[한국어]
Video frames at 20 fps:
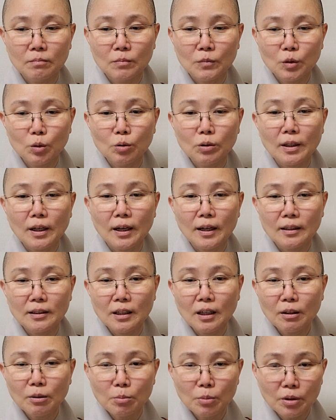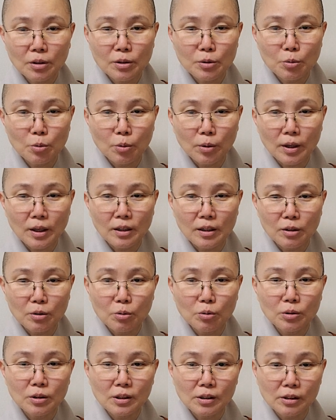그거 다 자기 머릿속의
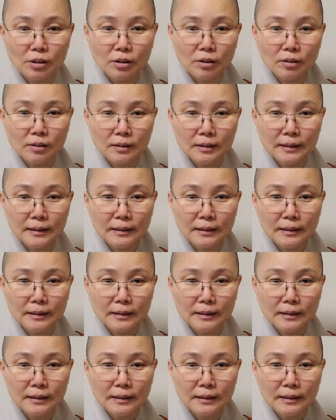이론이죠.